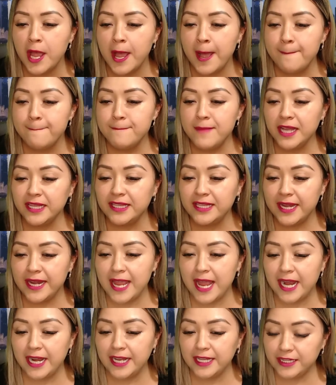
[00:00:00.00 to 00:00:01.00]

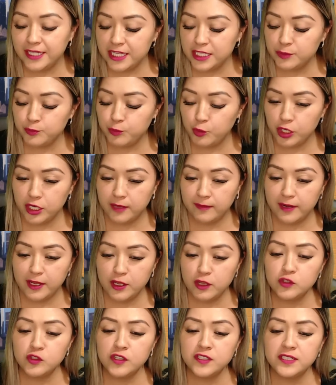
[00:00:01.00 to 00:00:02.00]
material disponible.
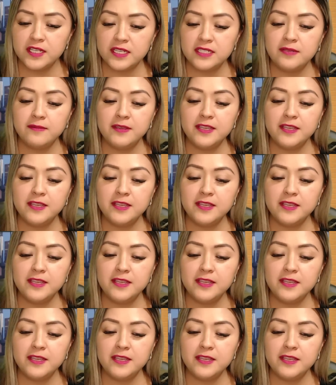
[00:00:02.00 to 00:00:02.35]
Yo soy Ceci